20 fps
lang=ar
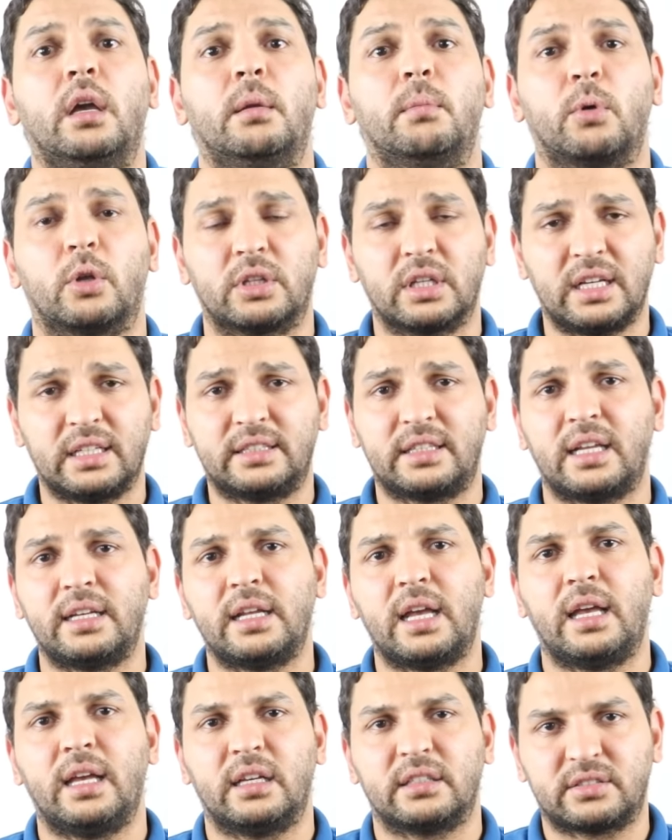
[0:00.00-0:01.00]
المعضلة
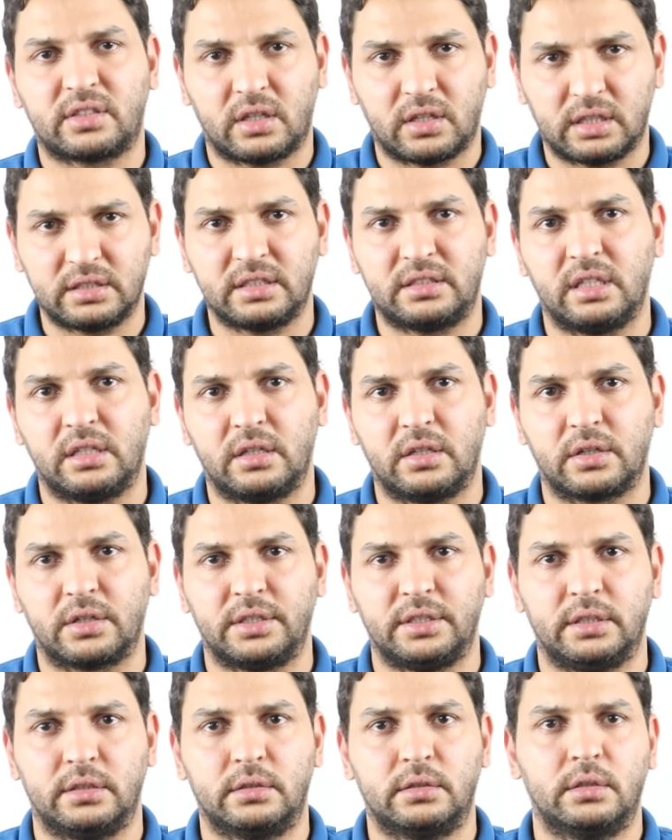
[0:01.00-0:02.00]
التانية هي صلادة
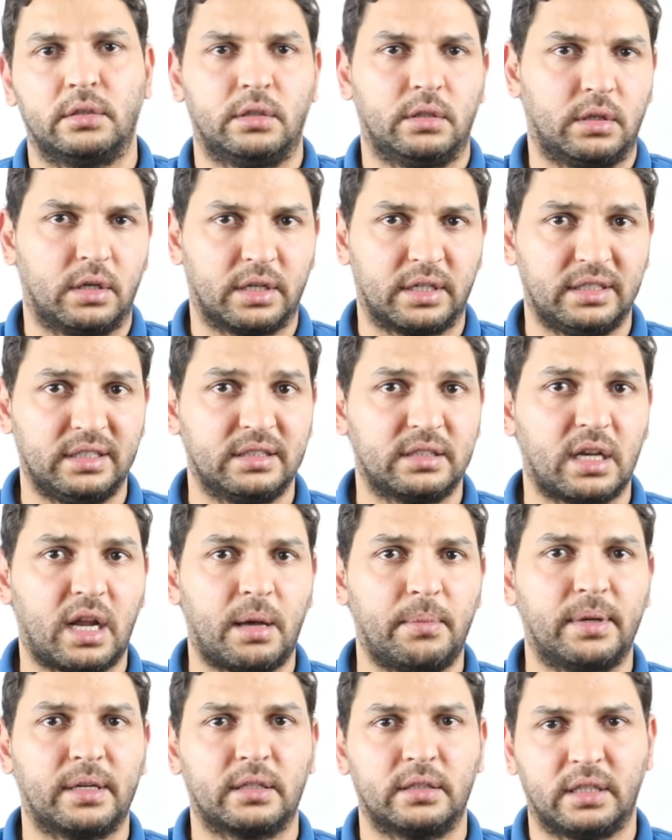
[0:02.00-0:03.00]
الجرانيت الجرانيت
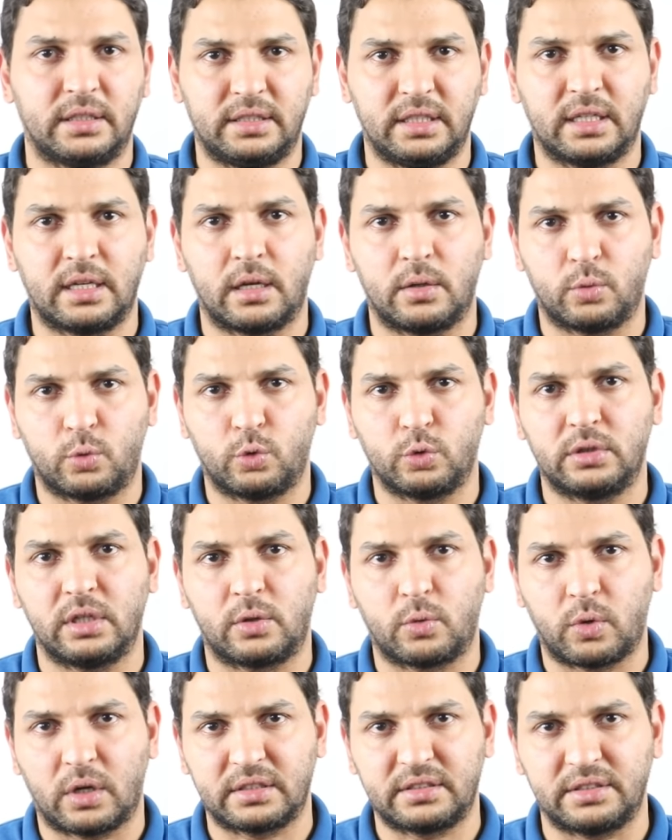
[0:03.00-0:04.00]
الأحمر نتيجة لوجود
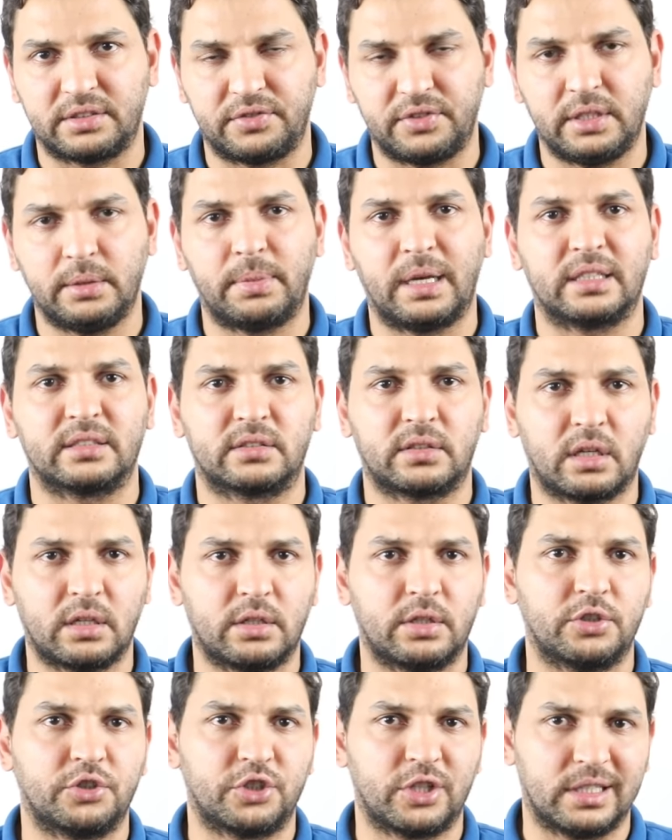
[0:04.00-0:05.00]
الكوارتز فيه بقى
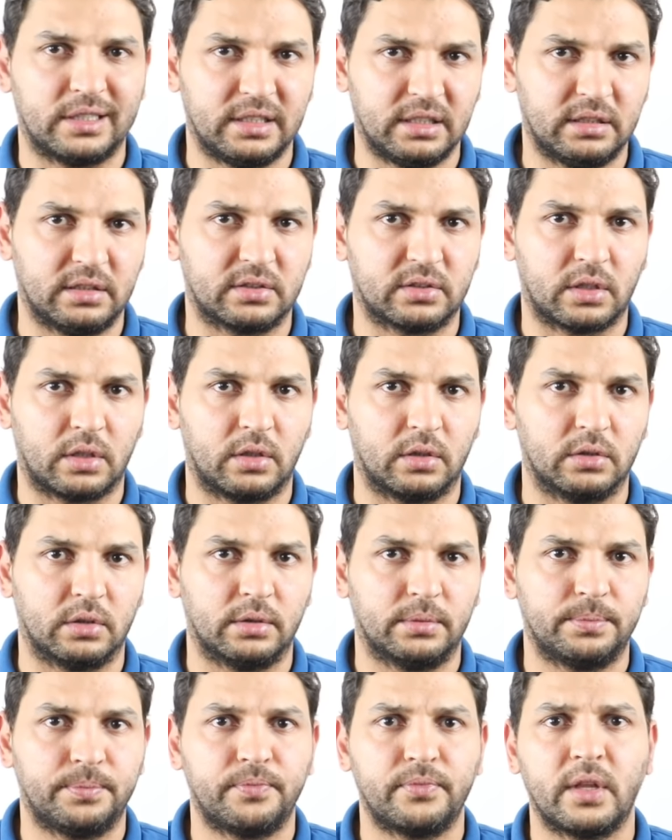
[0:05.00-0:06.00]
الصخر شديد الصلادة
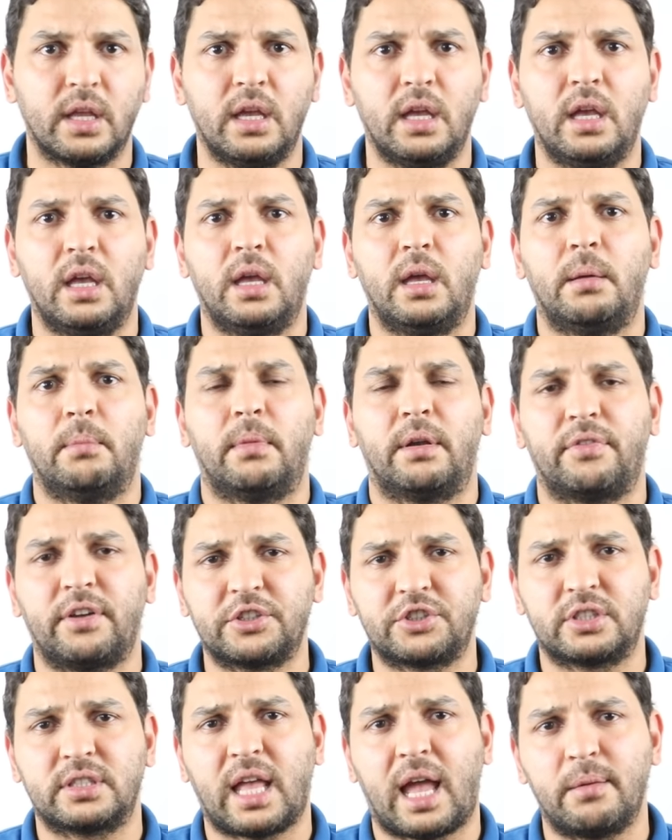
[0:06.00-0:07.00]

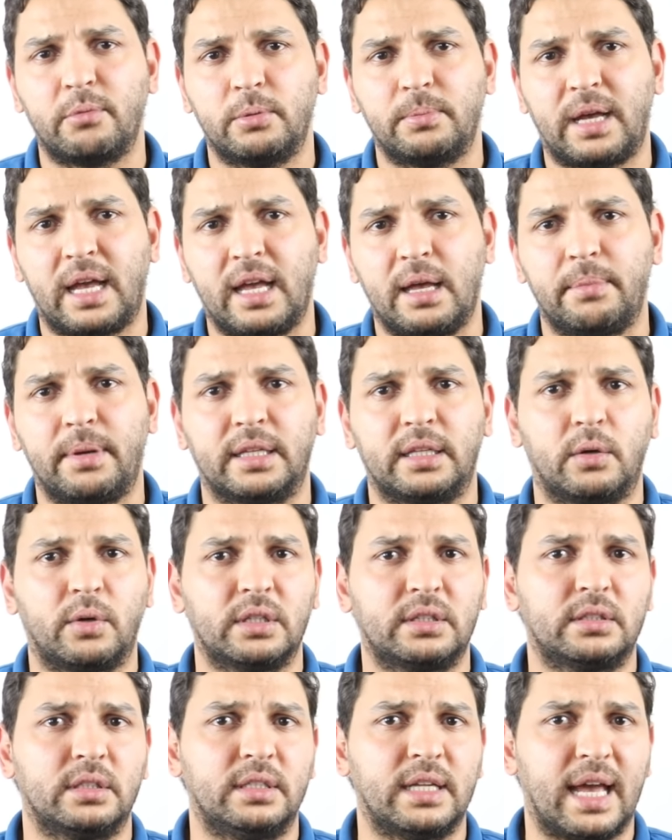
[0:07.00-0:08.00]
ينفعش التعامل معاه
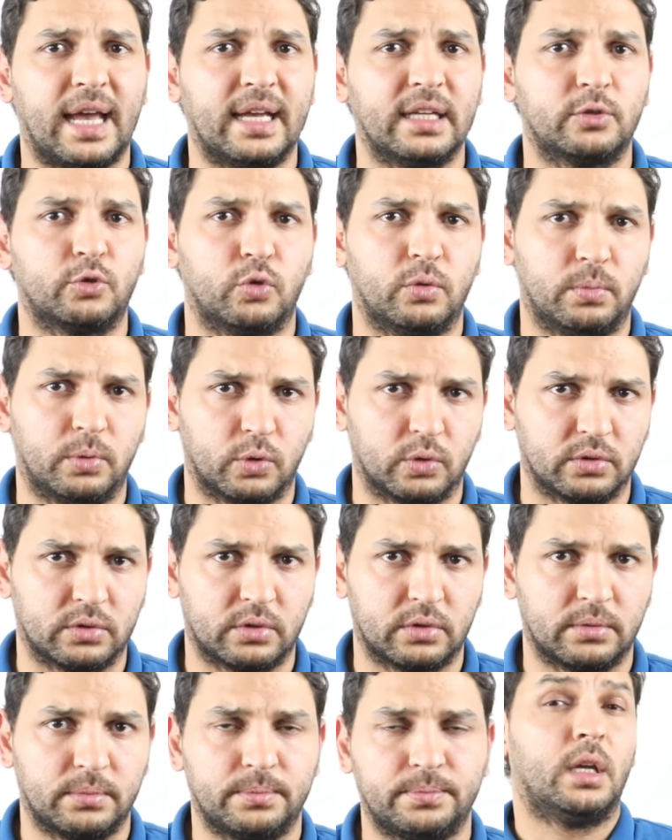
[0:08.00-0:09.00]
بأدوات النحاس
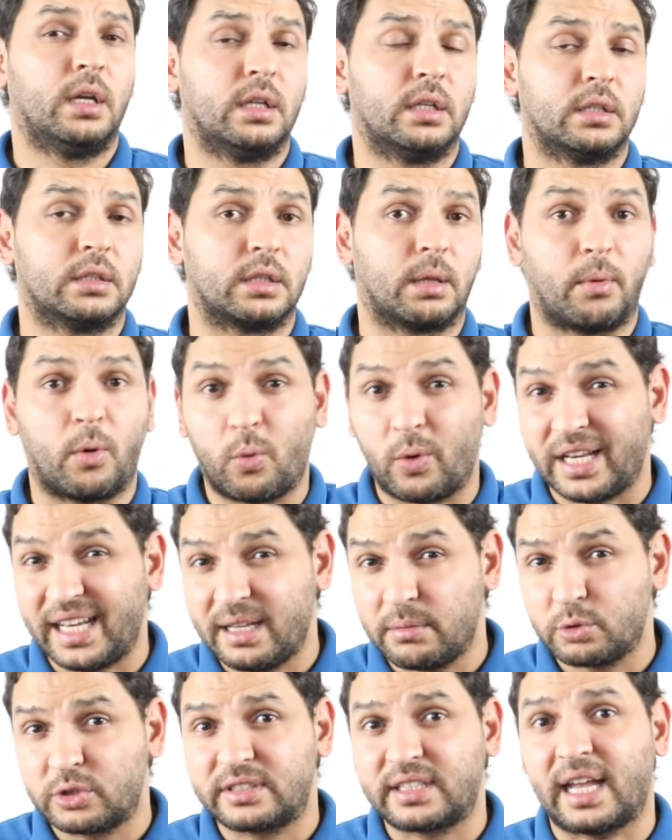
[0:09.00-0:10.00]
والبرونز طب هو
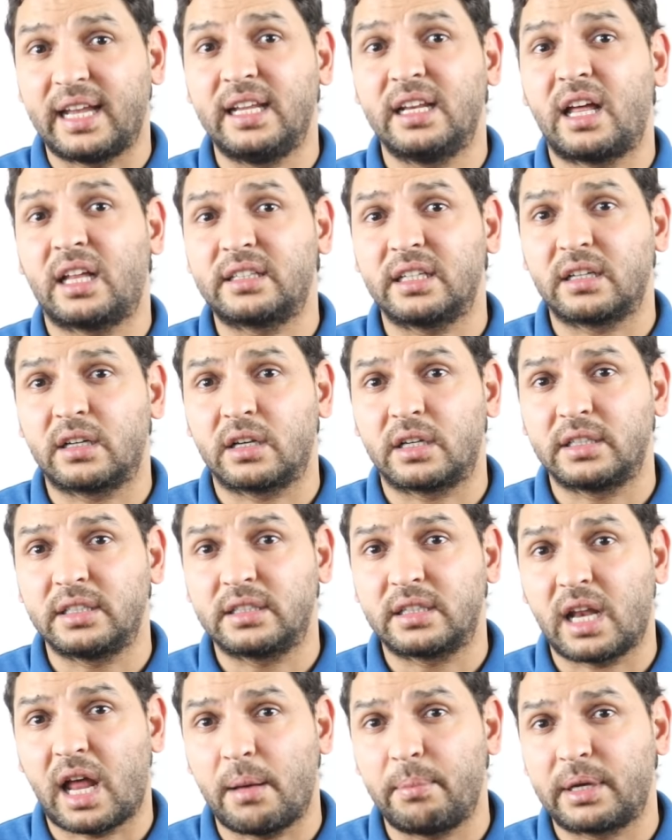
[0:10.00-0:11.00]
ليه مستحيل قطع
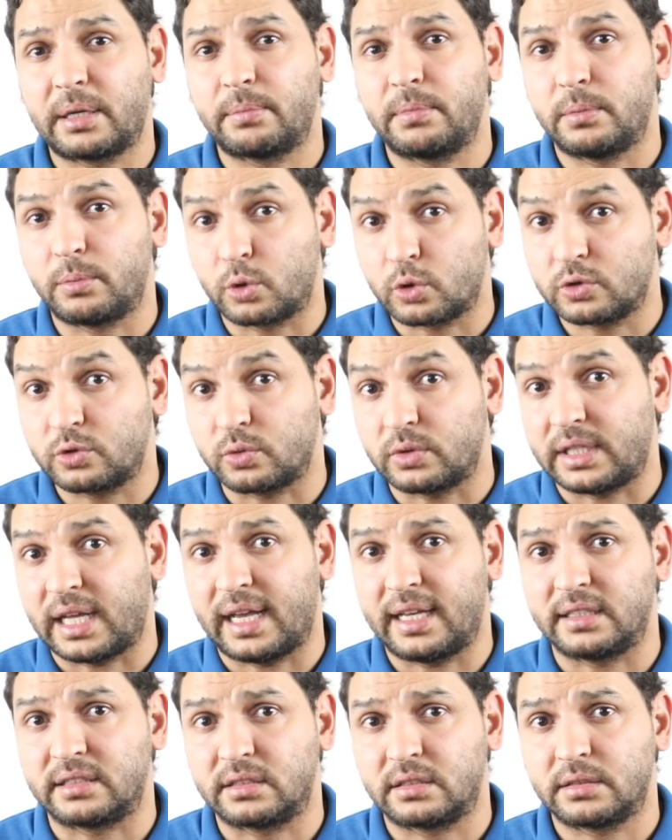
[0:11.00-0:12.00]
الجرانيت الأحمر بالبرونز
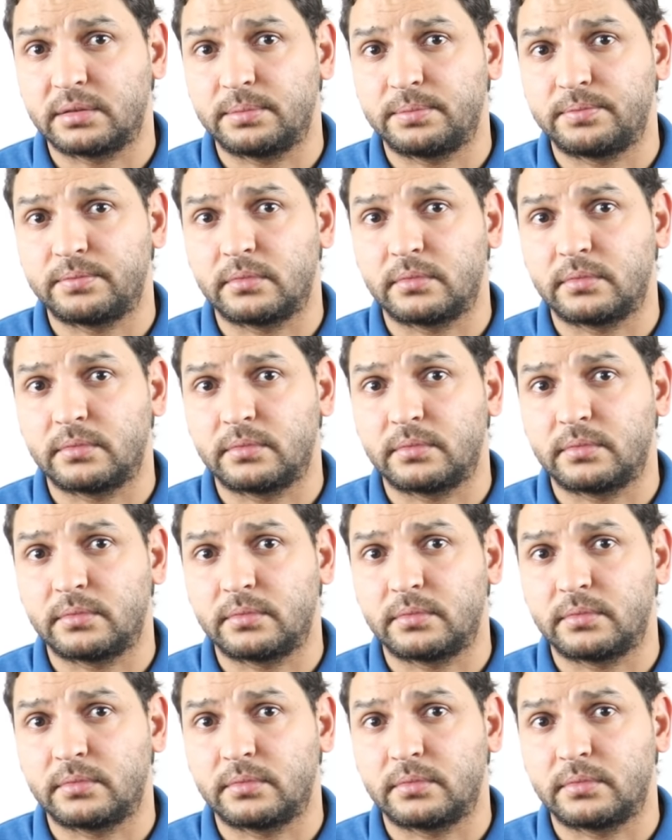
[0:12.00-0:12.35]
والنحاس؟